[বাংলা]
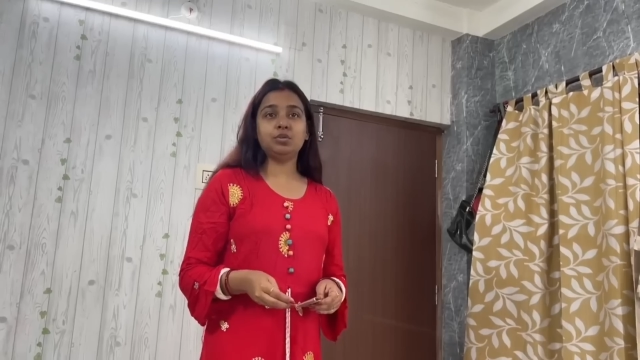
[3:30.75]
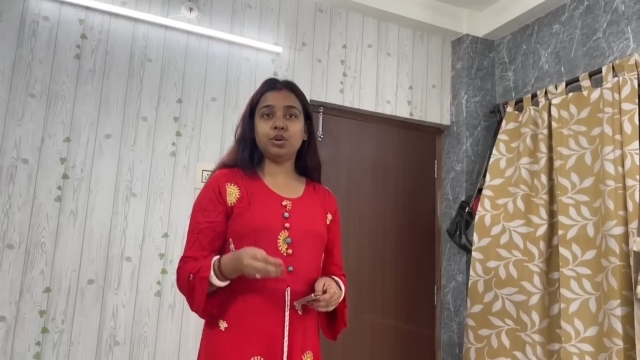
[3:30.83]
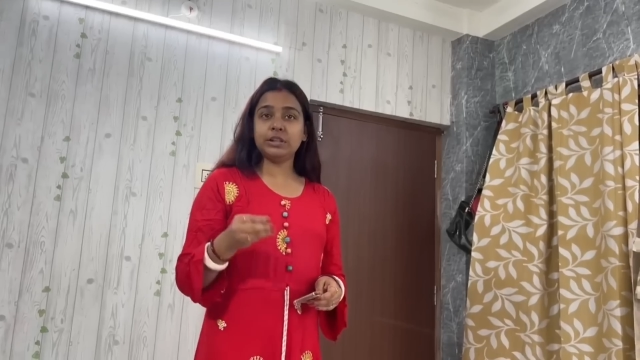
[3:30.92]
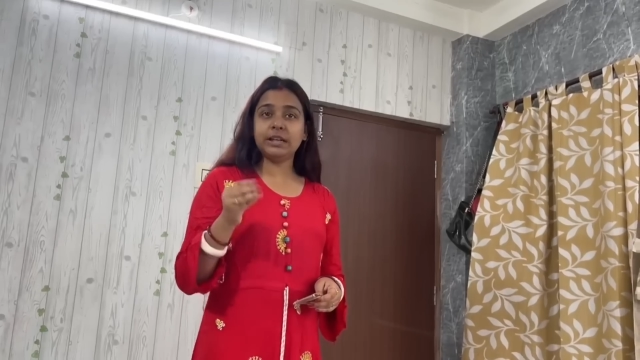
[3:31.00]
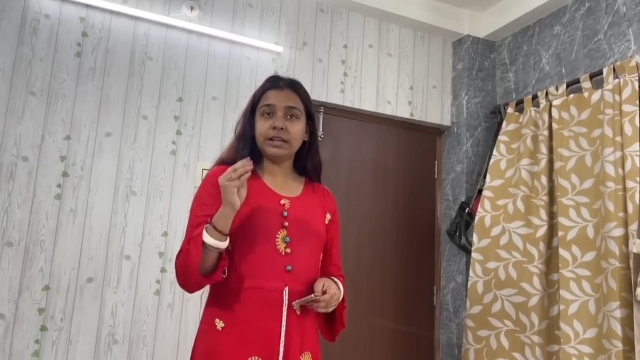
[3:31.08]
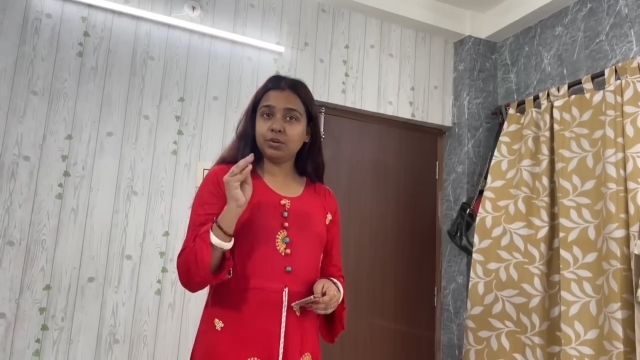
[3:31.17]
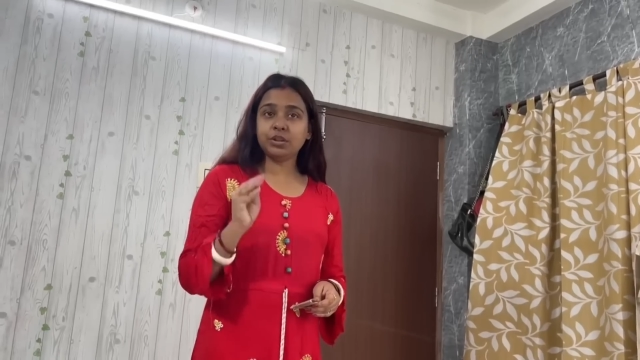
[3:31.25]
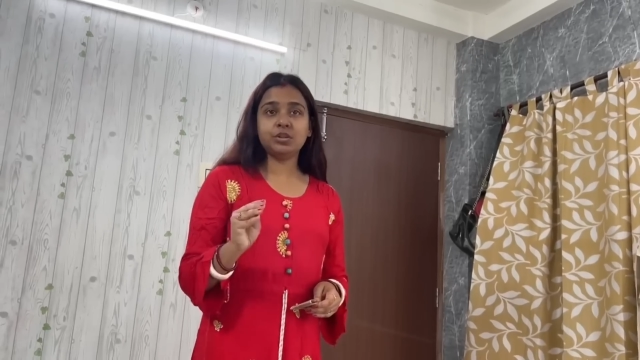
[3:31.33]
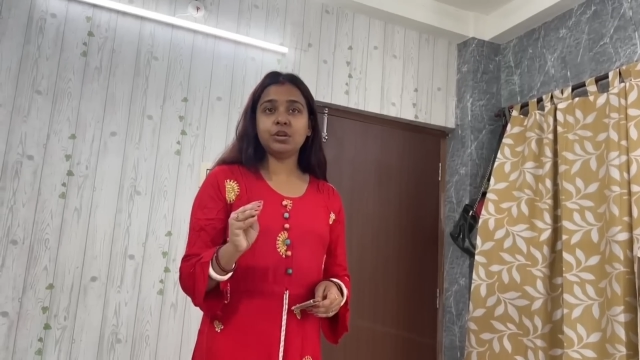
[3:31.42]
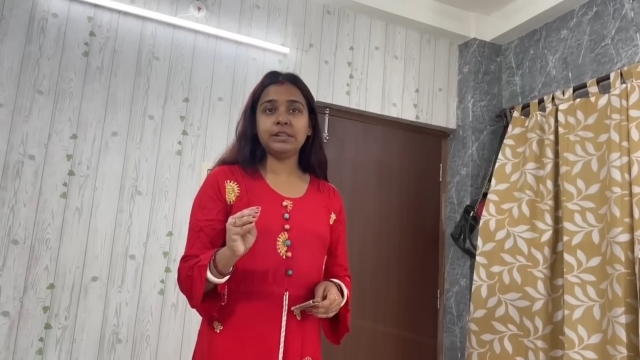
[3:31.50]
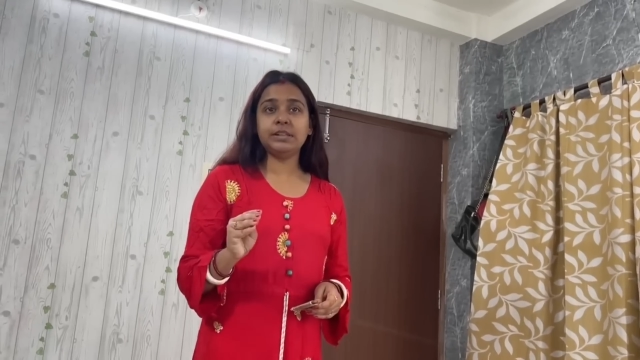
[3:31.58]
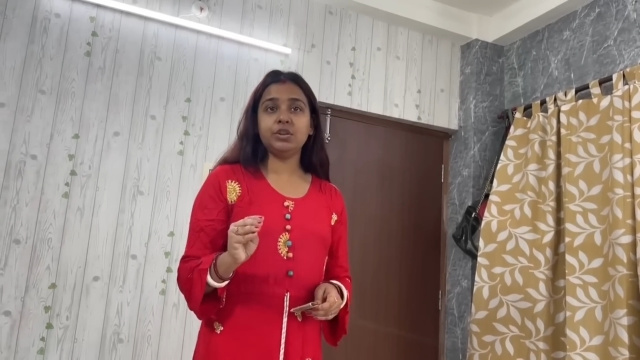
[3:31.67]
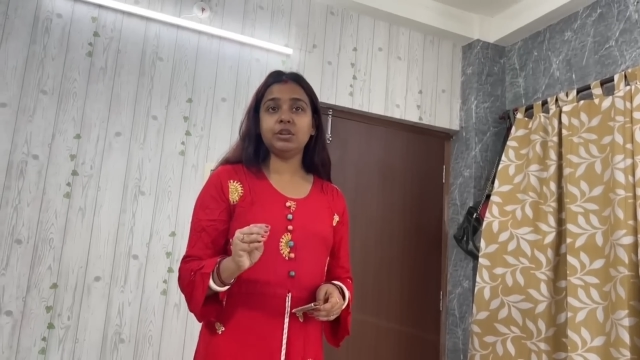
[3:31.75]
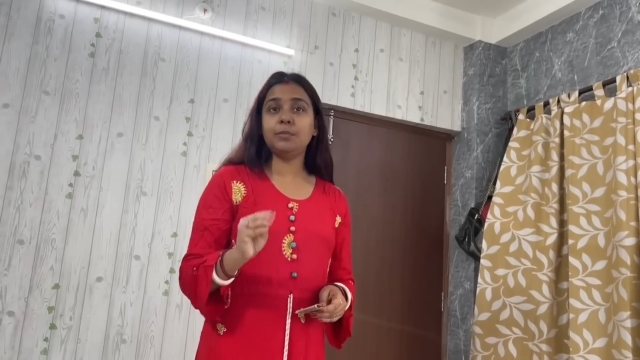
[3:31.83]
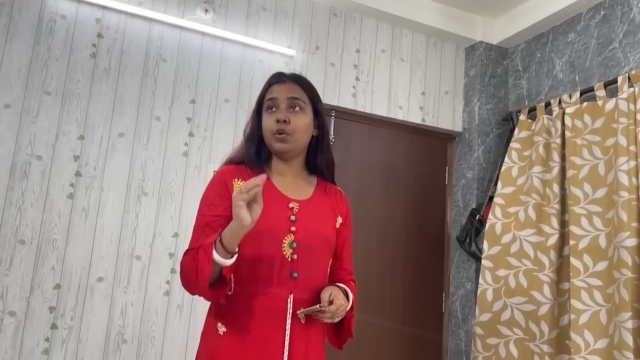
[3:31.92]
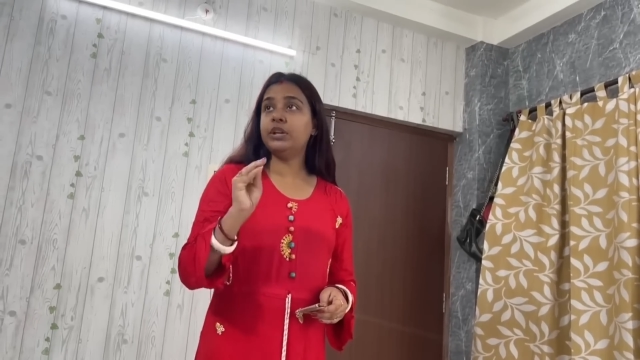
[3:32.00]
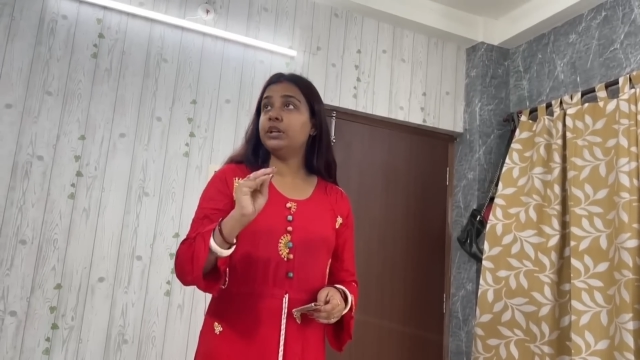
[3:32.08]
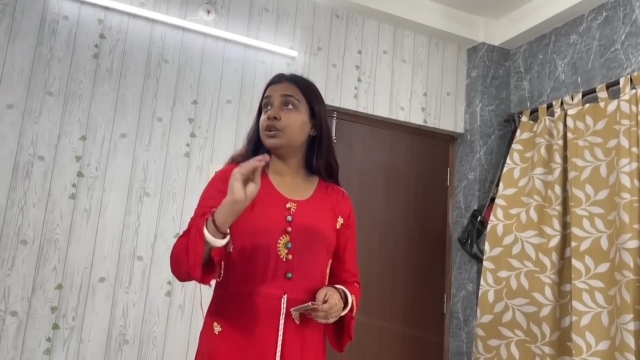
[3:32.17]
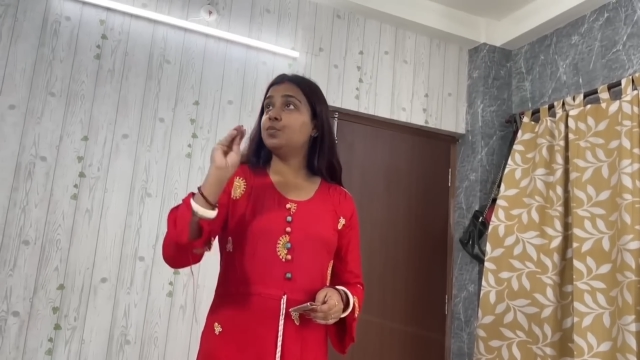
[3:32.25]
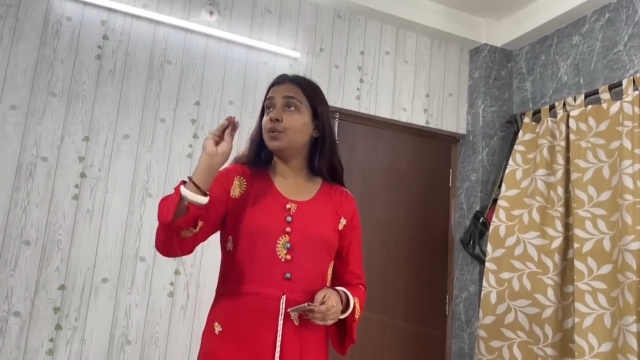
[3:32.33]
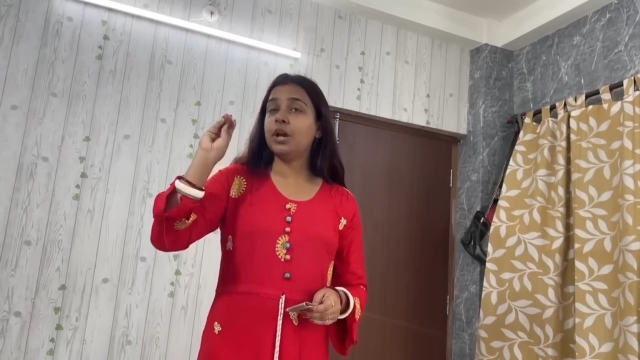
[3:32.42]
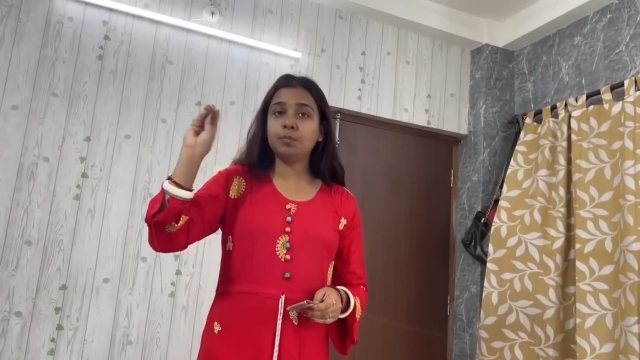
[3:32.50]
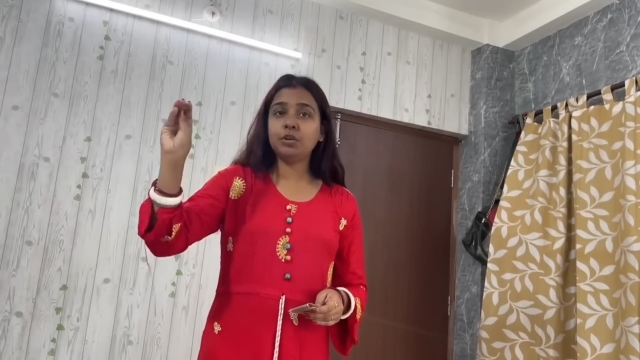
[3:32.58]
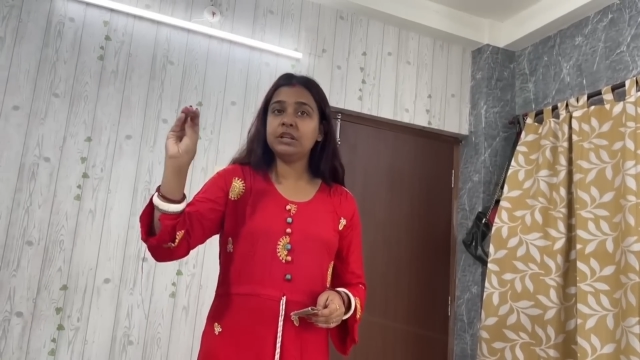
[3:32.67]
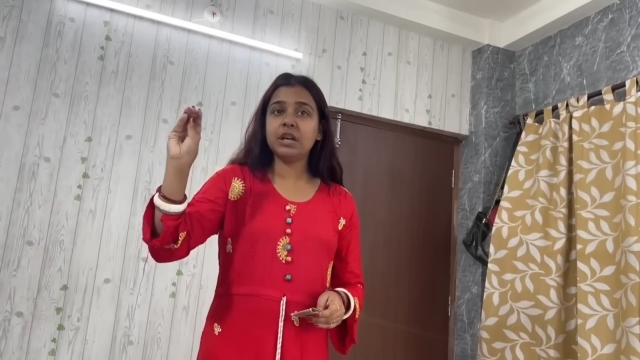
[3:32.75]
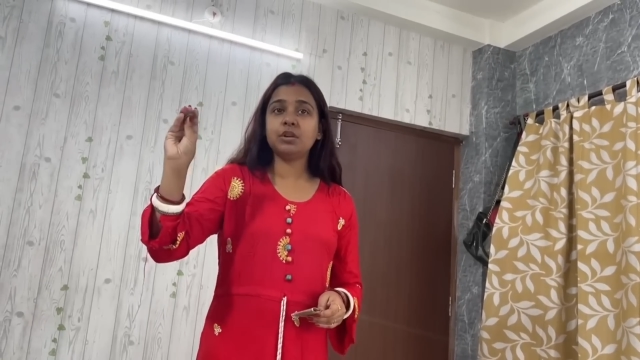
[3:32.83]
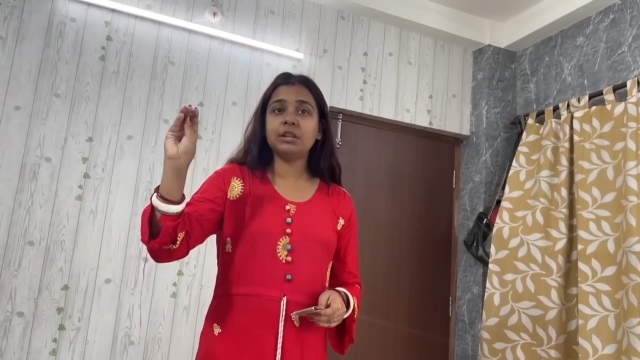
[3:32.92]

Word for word: তোকে যে রিকোয়েস্ট করে দিয়েছে আমি ওই রিকোয়েস্ট প্রধানমন্ত্রীকে